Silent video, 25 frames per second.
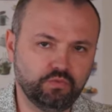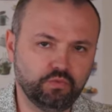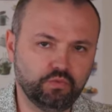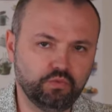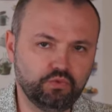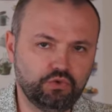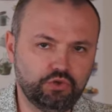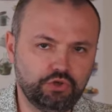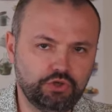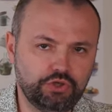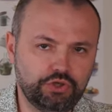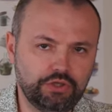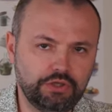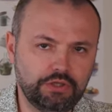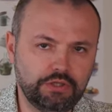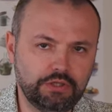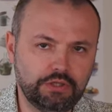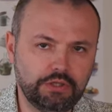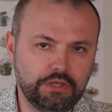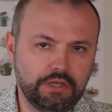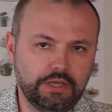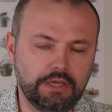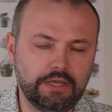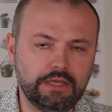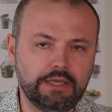
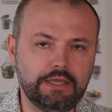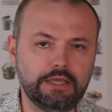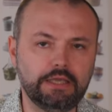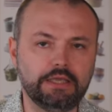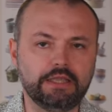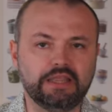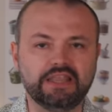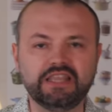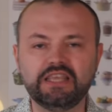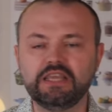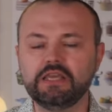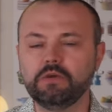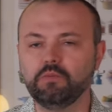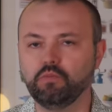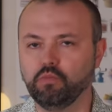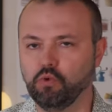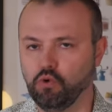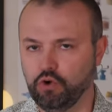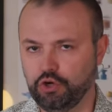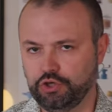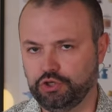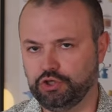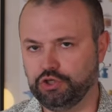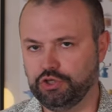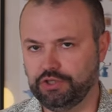мужчины и
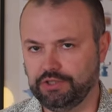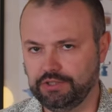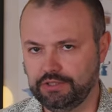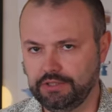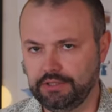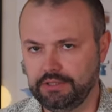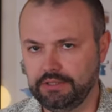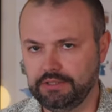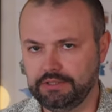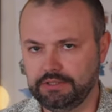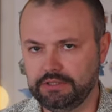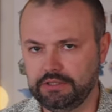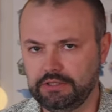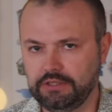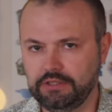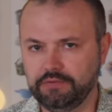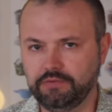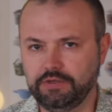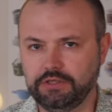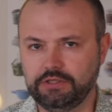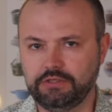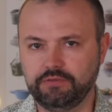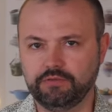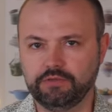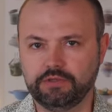наибольший интерес среди
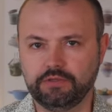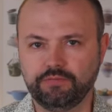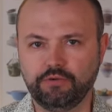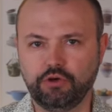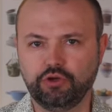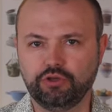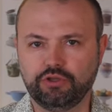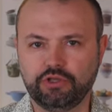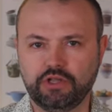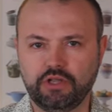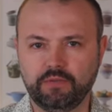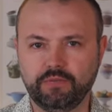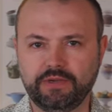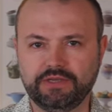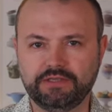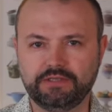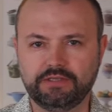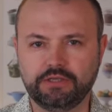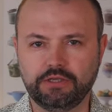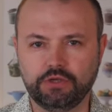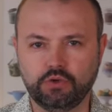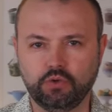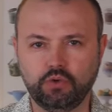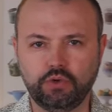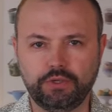вас вызывают
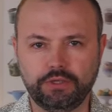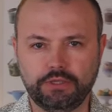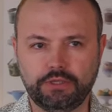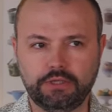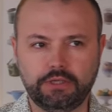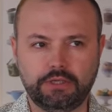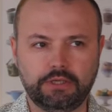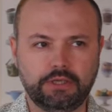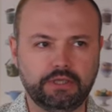колбасные ролики.